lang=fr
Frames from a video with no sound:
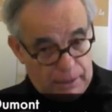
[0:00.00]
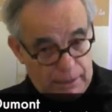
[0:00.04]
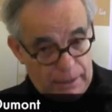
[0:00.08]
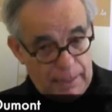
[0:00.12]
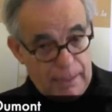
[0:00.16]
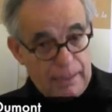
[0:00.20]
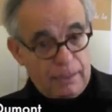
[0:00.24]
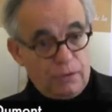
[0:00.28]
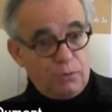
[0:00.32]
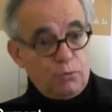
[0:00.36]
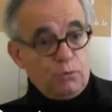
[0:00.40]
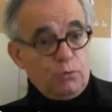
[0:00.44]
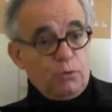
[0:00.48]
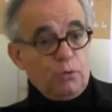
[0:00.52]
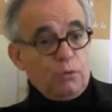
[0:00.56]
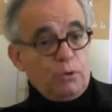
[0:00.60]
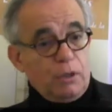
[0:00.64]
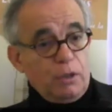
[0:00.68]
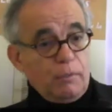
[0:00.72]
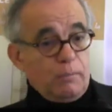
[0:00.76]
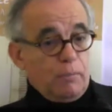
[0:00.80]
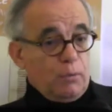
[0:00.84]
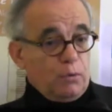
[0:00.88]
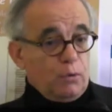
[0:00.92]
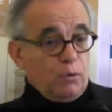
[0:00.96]
quel est ce Dieu
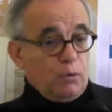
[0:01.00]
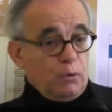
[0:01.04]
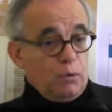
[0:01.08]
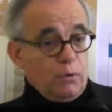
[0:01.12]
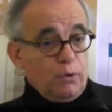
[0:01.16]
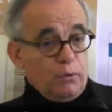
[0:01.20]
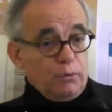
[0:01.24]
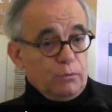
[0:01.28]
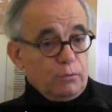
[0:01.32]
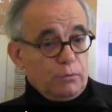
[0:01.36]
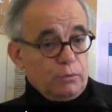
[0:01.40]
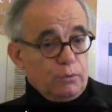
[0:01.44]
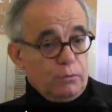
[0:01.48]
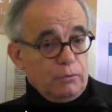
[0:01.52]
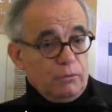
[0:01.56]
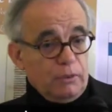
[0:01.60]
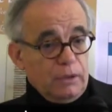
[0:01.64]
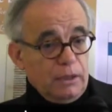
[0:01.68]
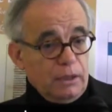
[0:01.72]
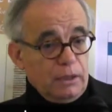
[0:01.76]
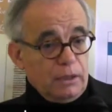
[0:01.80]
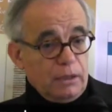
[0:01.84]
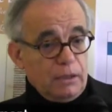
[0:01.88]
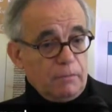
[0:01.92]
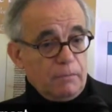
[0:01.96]
qui peut encore nous
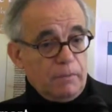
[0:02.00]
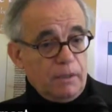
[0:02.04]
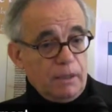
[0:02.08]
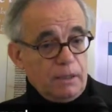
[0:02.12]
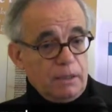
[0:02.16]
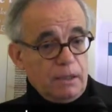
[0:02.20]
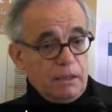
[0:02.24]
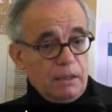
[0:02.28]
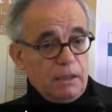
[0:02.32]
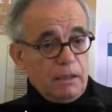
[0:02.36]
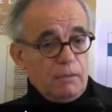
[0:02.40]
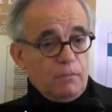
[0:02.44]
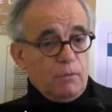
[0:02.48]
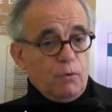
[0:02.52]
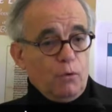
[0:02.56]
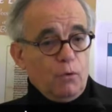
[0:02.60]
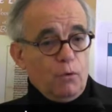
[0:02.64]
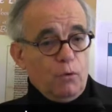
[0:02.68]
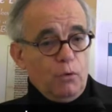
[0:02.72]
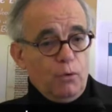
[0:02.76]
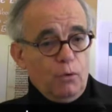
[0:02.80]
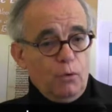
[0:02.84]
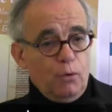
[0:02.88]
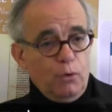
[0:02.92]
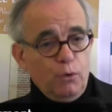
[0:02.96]
sauver C'est
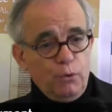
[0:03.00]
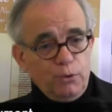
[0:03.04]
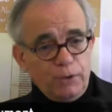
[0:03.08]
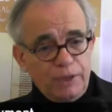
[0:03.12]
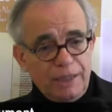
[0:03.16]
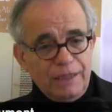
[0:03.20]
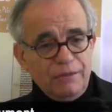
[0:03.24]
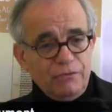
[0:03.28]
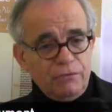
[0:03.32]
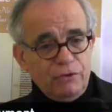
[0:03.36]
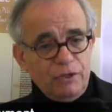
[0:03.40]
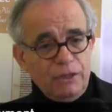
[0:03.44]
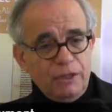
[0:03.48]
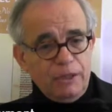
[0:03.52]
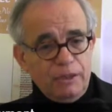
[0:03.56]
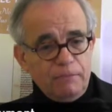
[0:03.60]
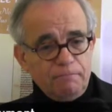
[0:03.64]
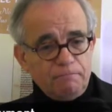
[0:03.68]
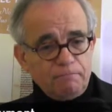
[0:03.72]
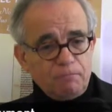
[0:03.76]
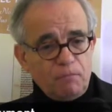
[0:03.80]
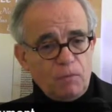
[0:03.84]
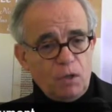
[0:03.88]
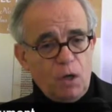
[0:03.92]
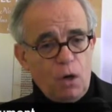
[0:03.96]
précisément le divin